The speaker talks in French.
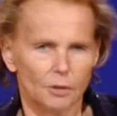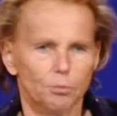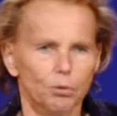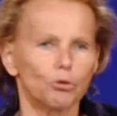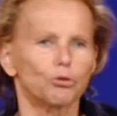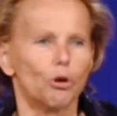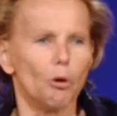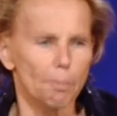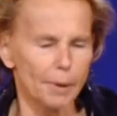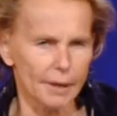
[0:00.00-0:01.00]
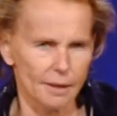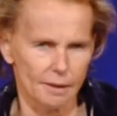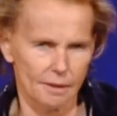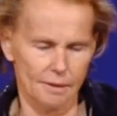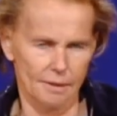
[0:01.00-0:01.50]
pour
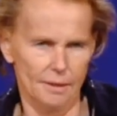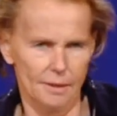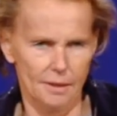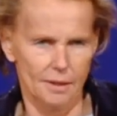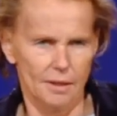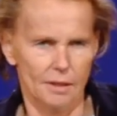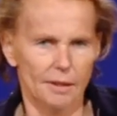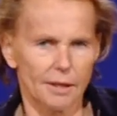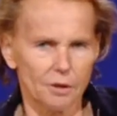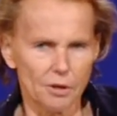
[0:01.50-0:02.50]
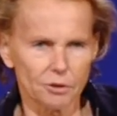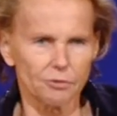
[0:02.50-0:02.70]
tromper les codes